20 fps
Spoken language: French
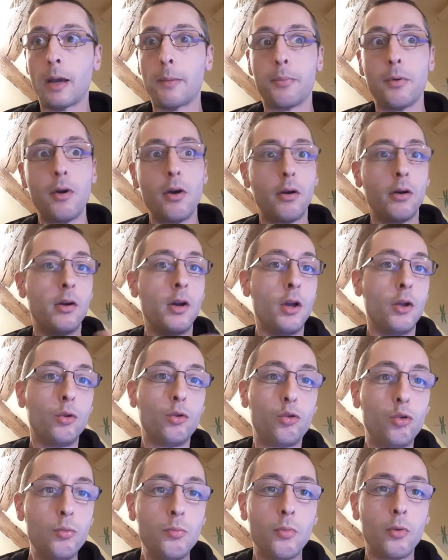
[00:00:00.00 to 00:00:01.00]
a peur,
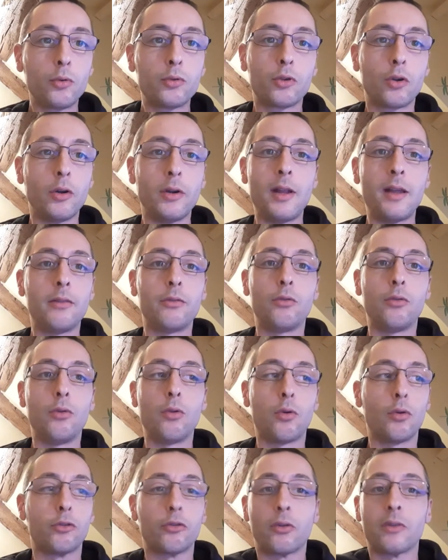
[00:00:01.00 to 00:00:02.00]
tout le monde connaît ce
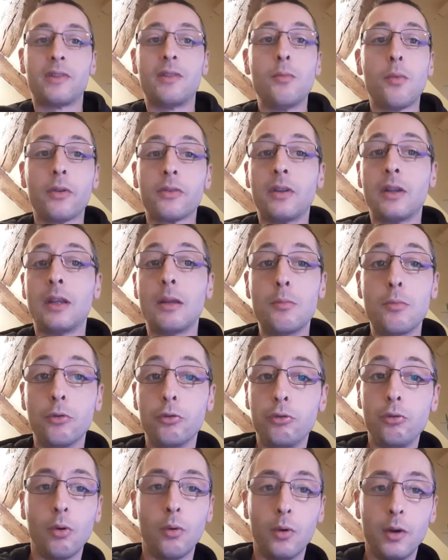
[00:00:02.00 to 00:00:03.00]
ressentiment, cette
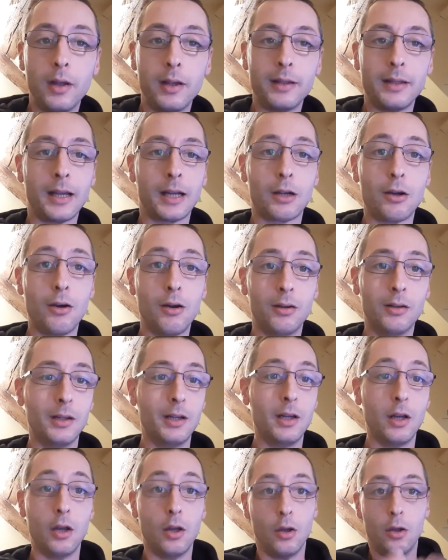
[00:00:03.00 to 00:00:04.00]
émotion, d'accord
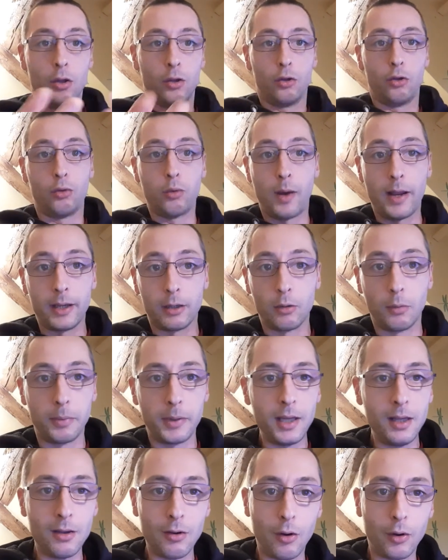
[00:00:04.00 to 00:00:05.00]
Toi y
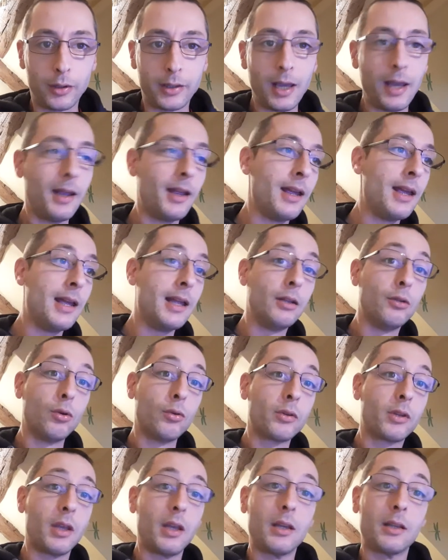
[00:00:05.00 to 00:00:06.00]
compris, ok Et
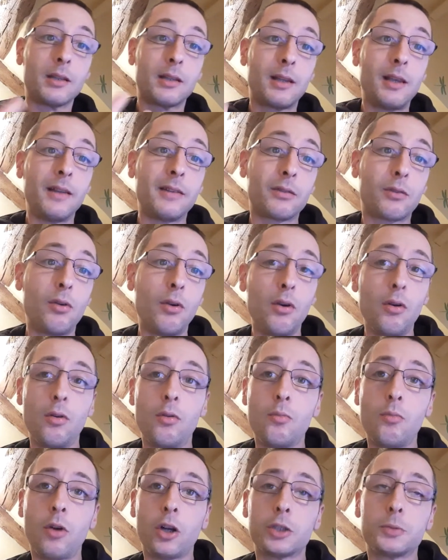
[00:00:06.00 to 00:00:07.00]
donc, qu'est-ce que
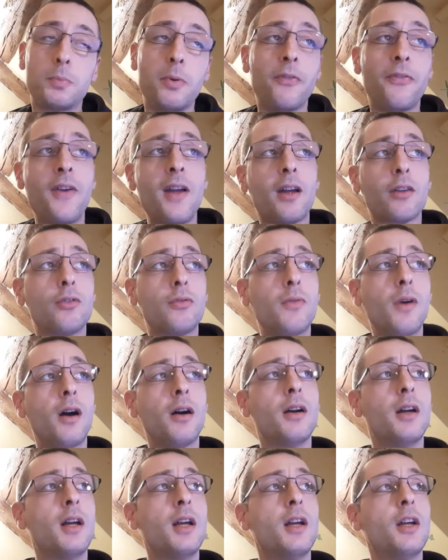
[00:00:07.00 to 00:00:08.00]
moi je peux faire, tu
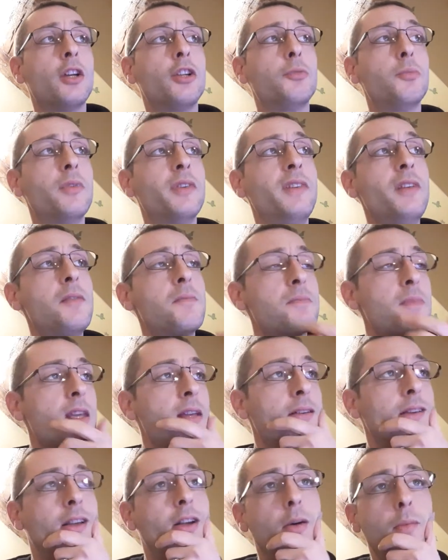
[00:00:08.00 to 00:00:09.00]
vois Je me dis,
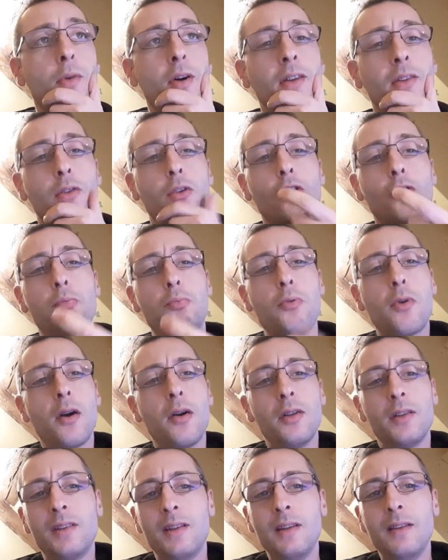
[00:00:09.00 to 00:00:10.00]
comment est-ce que je pourrais
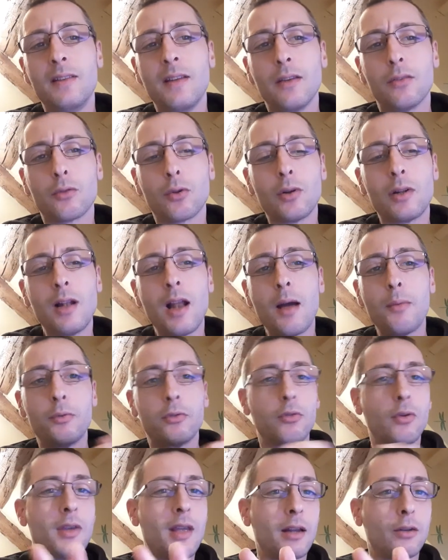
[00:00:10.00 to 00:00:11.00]
utiliser ce truc-là
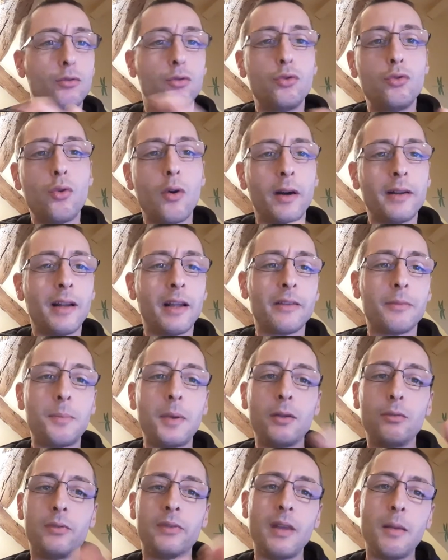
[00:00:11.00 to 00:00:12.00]
Puisqu'il y a toujours un
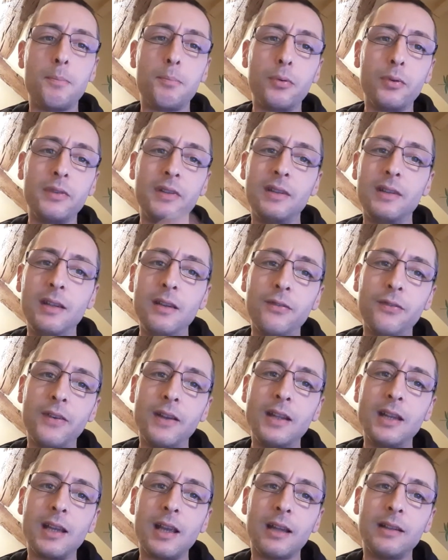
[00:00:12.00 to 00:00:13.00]
aspect, tu sais, positif
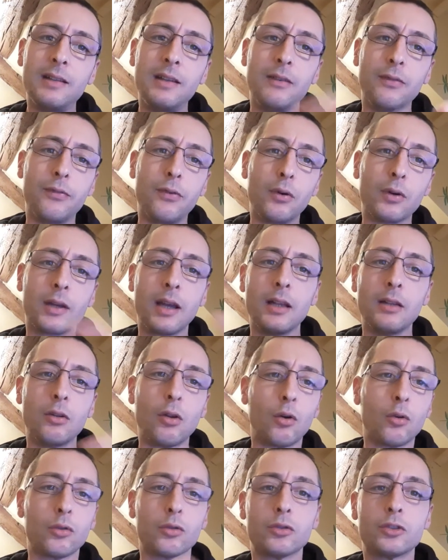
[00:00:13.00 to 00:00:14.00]
et négatif, ok
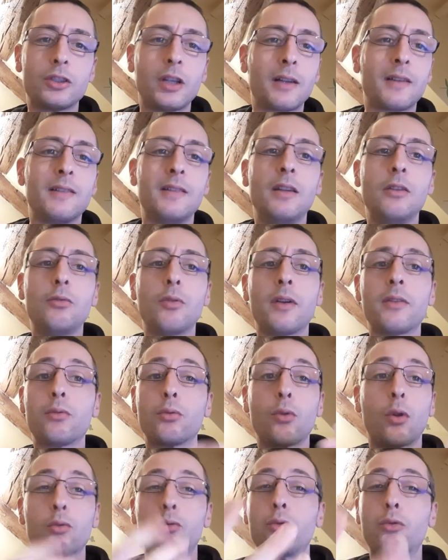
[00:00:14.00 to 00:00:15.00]
Dans chaque
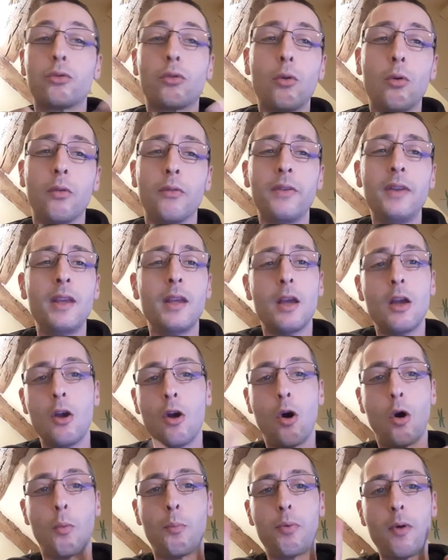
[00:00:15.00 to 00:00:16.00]
situation, dans tout ce que l'on vit,
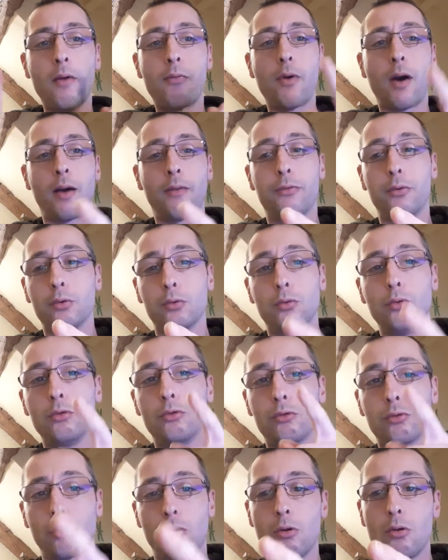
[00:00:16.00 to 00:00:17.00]
on peut avoir un focus
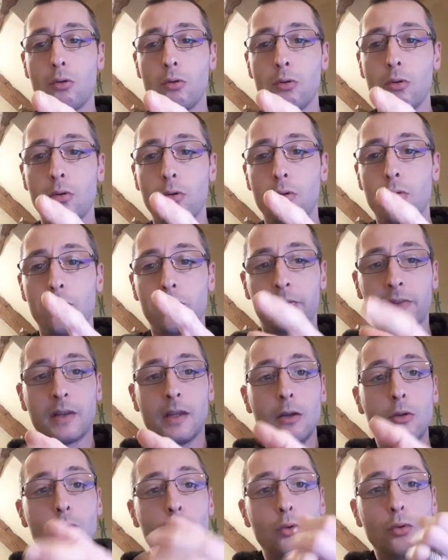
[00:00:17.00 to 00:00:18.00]
sur le, ce qui
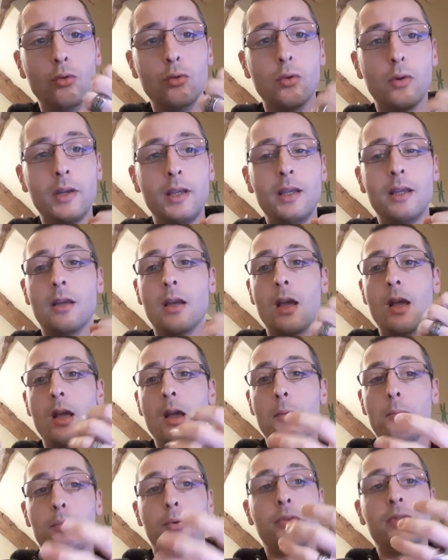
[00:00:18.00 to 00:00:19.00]
nous nourrit,
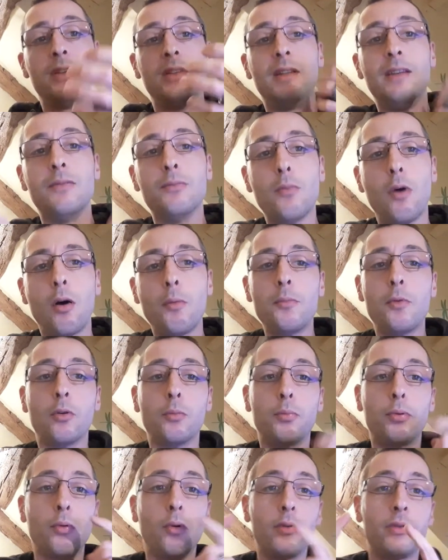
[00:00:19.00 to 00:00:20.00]
positivement, mais on
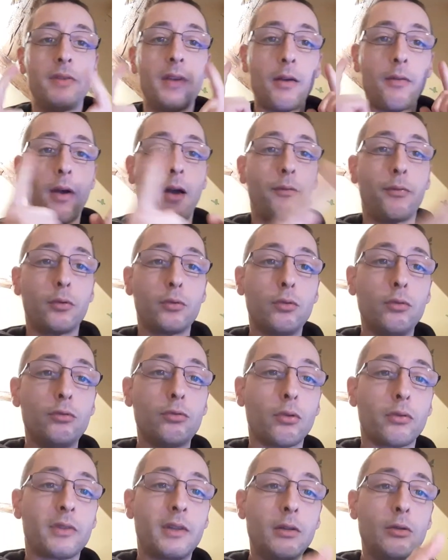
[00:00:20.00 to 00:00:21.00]
peut aussi avoir un focus
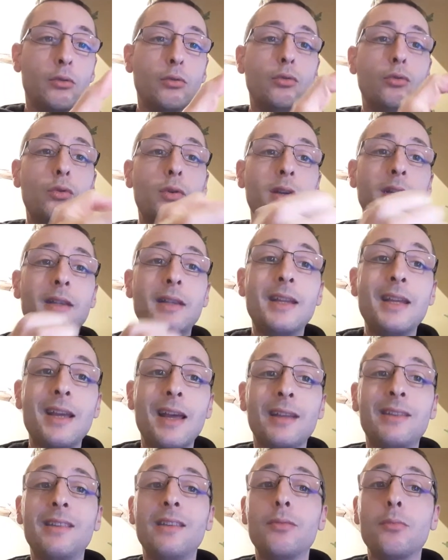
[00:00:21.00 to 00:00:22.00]
sur ce qui nous nourrit
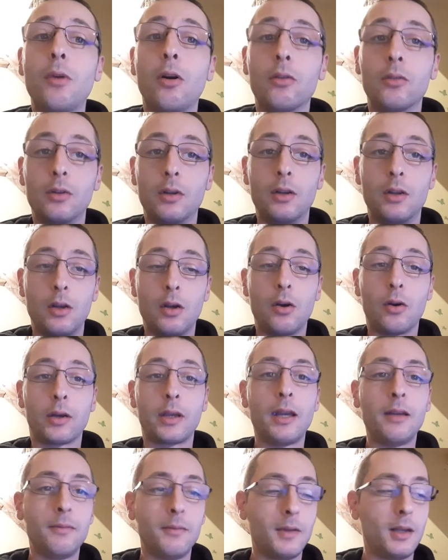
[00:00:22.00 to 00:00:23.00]
négativement. ok
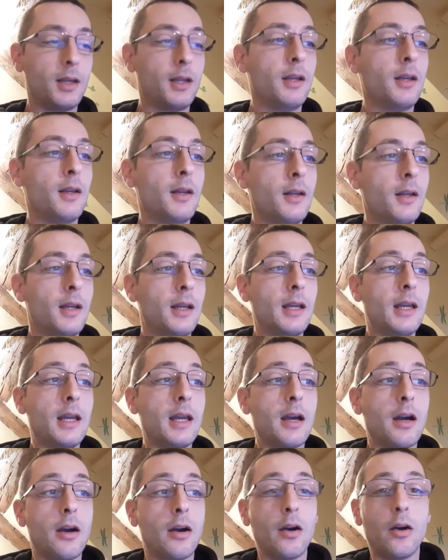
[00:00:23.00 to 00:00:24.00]
Et
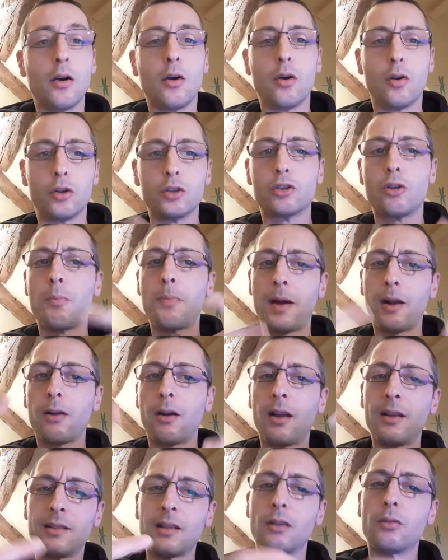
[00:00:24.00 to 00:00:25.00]
euh, je te
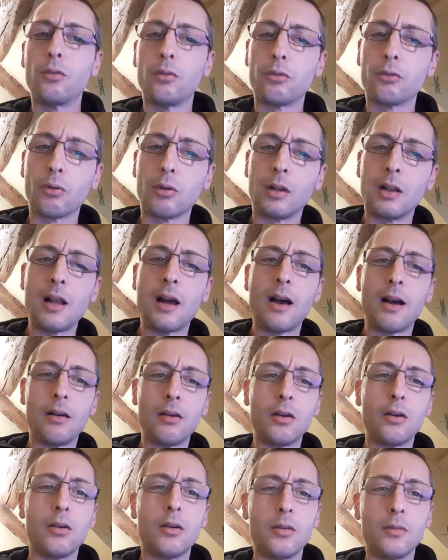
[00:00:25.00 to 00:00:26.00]
parlerai tiens, de ce truc-là,
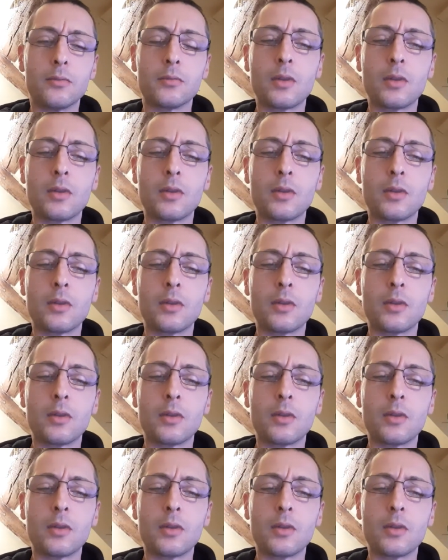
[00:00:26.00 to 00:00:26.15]
euh,